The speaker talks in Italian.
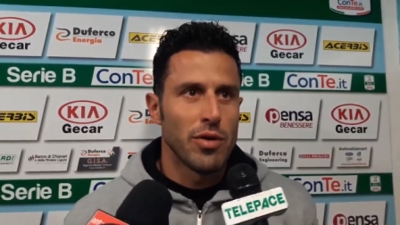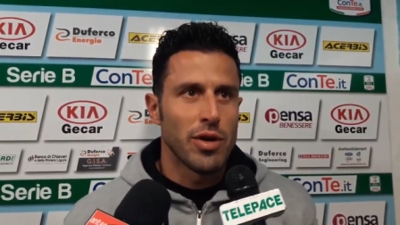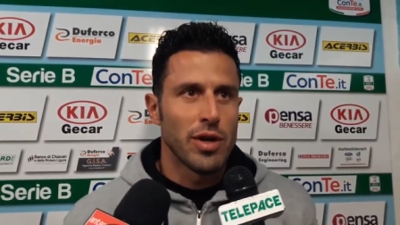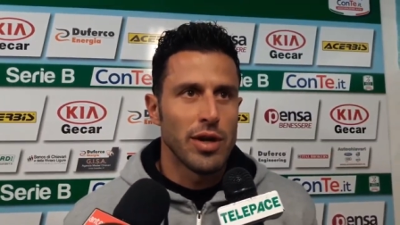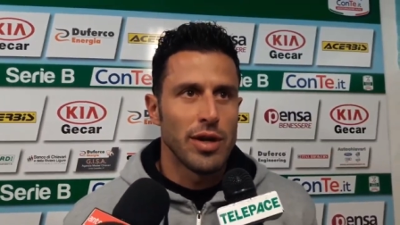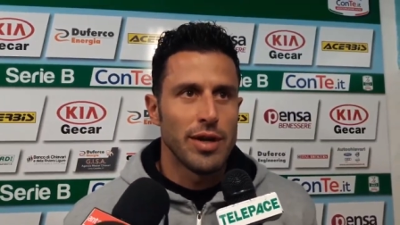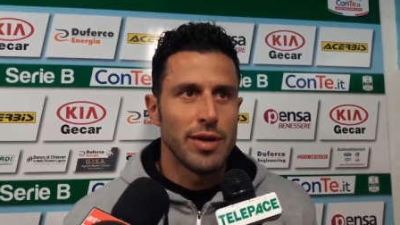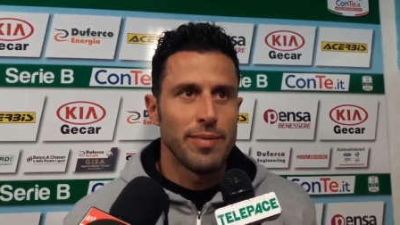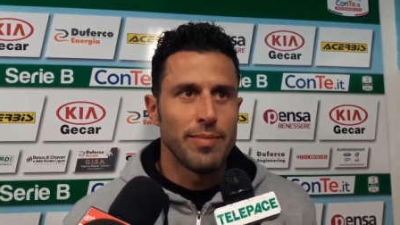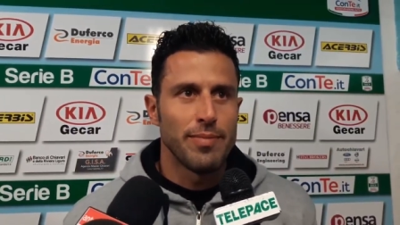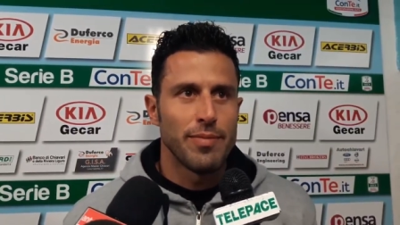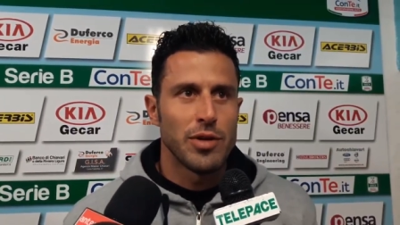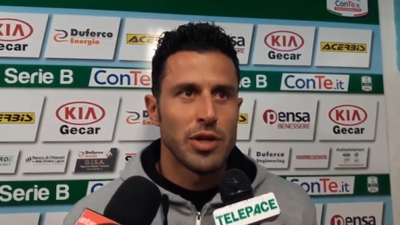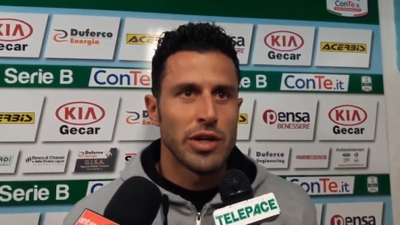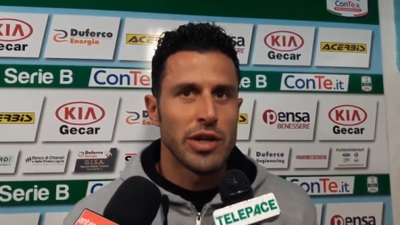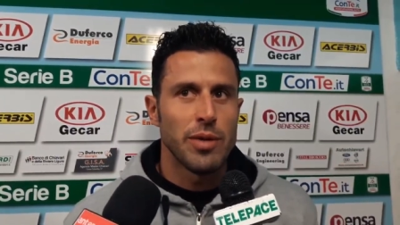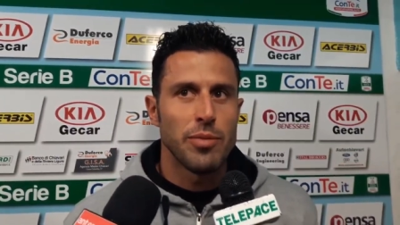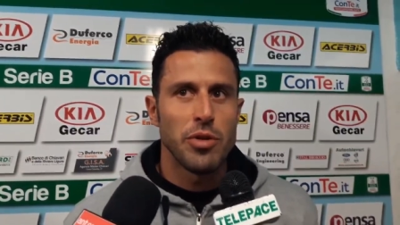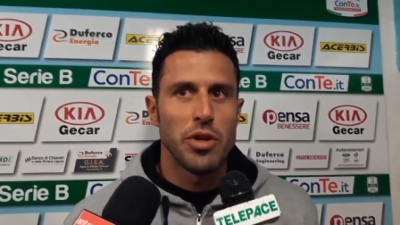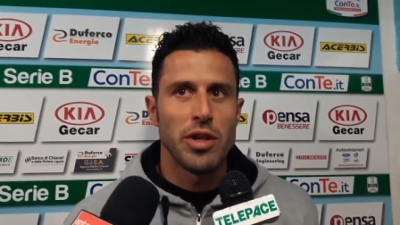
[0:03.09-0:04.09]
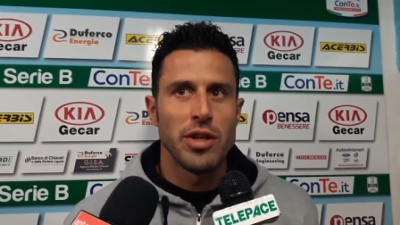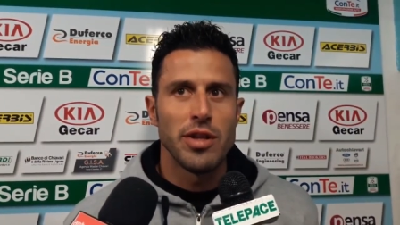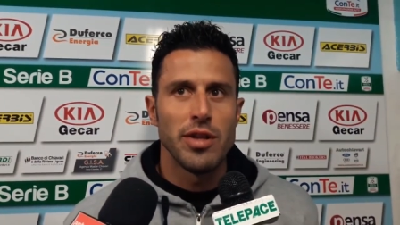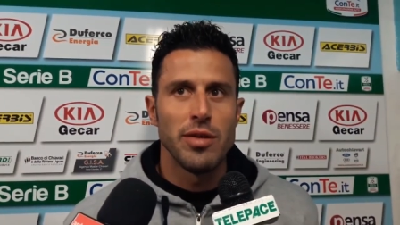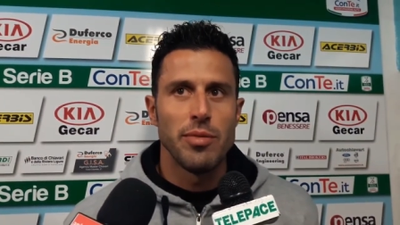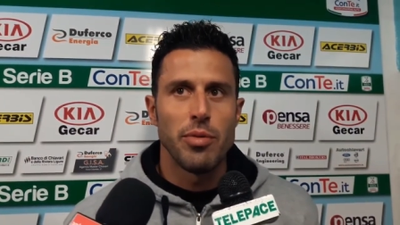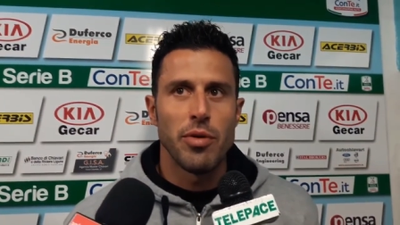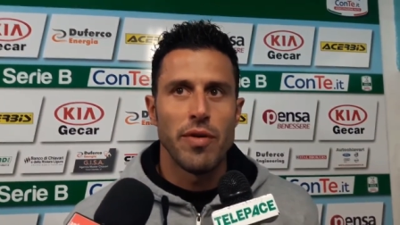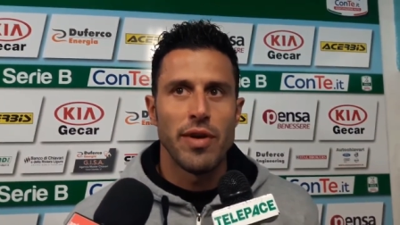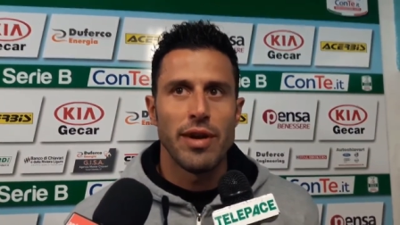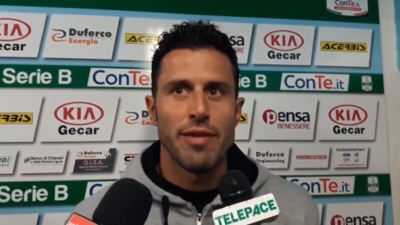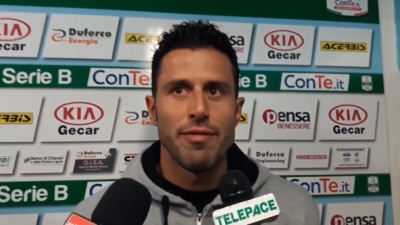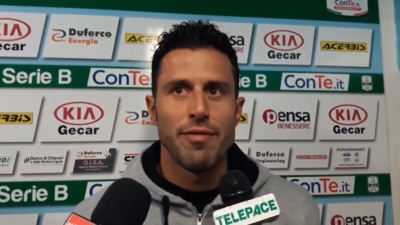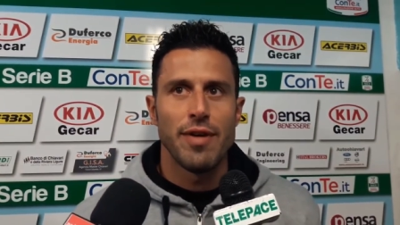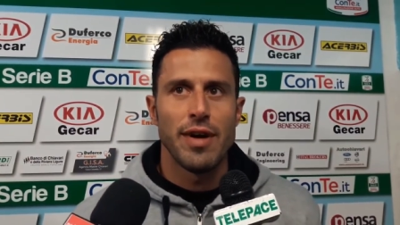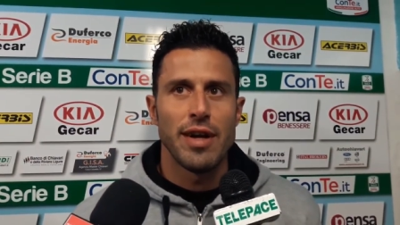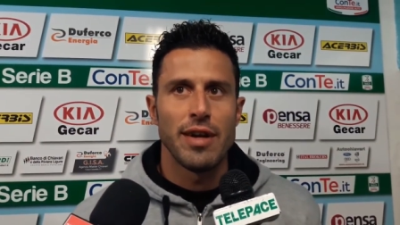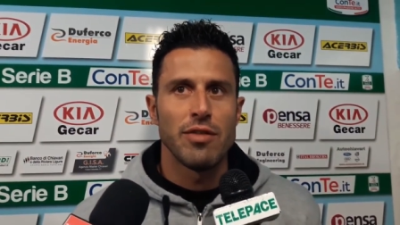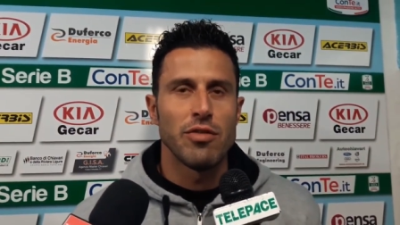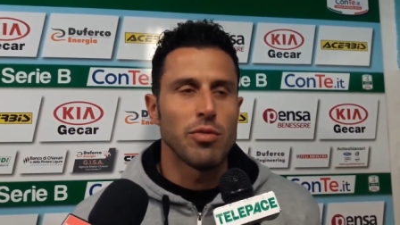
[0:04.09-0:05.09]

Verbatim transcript: che ci eravamo detti di provare a fare,